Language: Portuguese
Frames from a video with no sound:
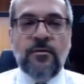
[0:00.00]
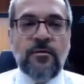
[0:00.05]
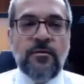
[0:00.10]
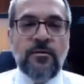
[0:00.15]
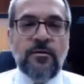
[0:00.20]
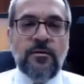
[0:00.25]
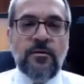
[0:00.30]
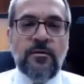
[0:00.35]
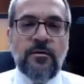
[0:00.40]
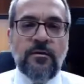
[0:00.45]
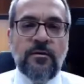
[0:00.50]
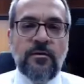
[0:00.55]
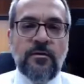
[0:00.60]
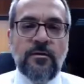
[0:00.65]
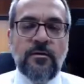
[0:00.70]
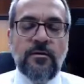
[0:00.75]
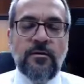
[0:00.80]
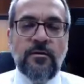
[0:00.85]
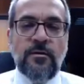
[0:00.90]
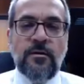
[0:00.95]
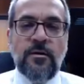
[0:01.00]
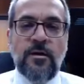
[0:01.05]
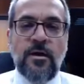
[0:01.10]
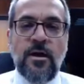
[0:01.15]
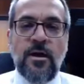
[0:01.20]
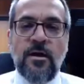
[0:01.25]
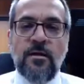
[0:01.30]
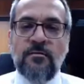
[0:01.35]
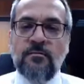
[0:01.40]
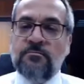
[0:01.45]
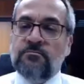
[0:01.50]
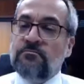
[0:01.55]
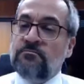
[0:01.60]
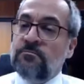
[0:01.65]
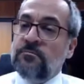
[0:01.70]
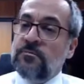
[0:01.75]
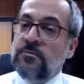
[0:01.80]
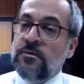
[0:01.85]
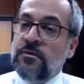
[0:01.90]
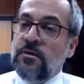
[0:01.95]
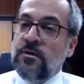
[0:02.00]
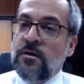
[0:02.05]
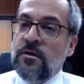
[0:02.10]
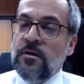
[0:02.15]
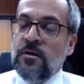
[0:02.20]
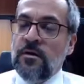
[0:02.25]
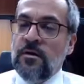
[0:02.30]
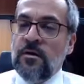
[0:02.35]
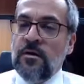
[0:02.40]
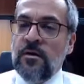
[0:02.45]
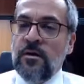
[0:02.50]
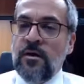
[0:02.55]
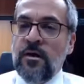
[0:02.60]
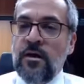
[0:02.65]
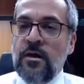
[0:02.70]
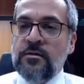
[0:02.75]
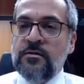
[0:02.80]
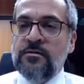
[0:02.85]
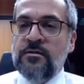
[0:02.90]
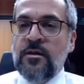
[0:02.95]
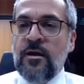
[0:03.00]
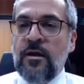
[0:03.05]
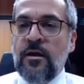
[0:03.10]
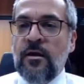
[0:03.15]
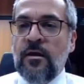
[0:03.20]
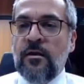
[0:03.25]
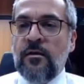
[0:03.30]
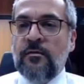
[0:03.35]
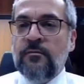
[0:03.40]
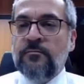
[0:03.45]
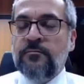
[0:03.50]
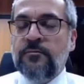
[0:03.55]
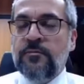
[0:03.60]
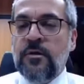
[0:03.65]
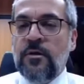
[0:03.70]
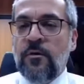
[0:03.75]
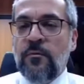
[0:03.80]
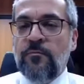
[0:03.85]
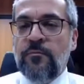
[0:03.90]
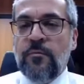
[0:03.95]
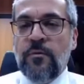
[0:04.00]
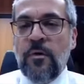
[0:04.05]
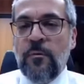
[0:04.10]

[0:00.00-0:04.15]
Ministro? É. Assim, eu,